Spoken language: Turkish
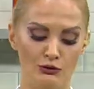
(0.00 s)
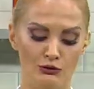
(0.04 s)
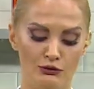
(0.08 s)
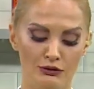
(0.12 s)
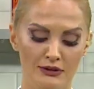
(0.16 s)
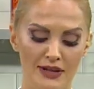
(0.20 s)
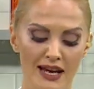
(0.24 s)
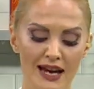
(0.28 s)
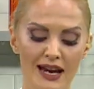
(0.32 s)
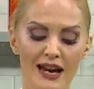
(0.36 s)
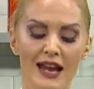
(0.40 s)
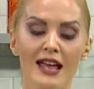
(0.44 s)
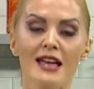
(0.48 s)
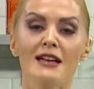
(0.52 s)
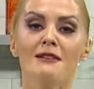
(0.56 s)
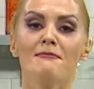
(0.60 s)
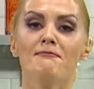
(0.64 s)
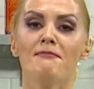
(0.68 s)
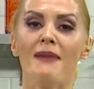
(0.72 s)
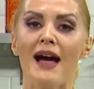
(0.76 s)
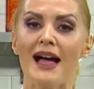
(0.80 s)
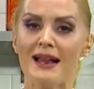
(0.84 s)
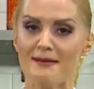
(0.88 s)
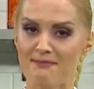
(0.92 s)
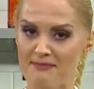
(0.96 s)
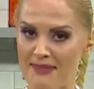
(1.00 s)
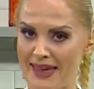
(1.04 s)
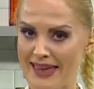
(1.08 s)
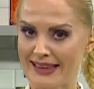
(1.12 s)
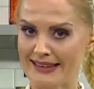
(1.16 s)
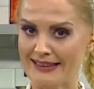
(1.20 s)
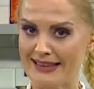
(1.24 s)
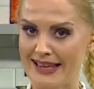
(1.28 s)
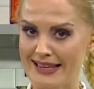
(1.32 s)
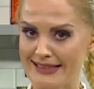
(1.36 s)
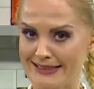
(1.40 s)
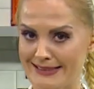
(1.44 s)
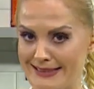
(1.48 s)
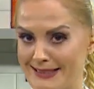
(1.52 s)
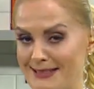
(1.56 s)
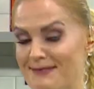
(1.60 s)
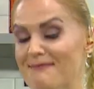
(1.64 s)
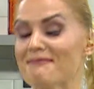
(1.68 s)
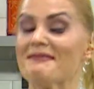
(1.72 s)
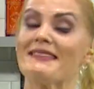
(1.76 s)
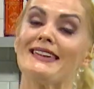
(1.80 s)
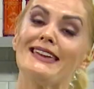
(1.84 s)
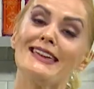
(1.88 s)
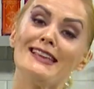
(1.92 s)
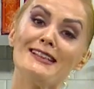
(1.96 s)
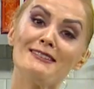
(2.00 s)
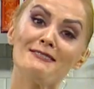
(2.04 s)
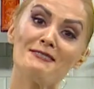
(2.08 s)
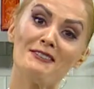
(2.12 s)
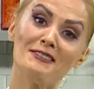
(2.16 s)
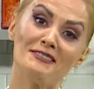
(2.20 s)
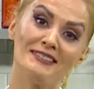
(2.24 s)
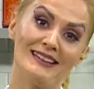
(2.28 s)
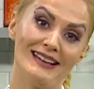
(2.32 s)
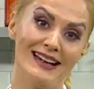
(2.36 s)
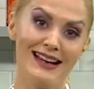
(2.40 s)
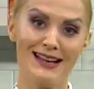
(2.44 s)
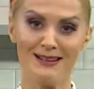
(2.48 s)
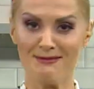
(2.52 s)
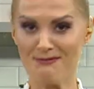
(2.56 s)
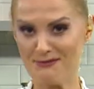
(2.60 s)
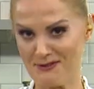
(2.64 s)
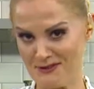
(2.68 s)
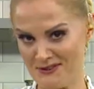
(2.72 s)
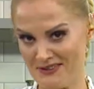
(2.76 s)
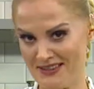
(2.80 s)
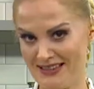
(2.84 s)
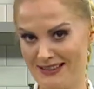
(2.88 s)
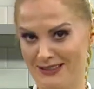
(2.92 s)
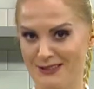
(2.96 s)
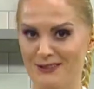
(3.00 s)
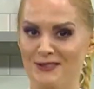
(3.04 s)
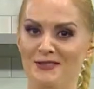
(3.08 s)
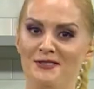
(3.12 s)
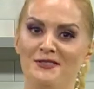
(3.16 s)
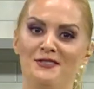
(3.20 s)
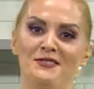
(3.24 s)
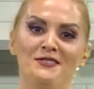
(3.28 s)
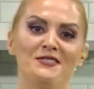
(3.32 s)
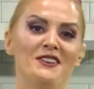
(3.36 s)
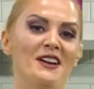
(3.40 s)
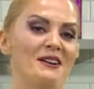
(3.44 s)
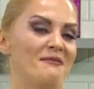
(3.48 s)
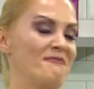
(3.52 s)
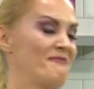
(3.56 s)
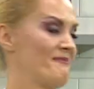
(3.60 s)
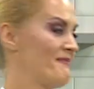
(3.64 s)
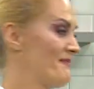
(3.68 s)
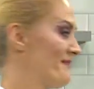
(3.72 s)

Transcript: olurlar. Ben beklettim. İlk olarak bunları sızacağım.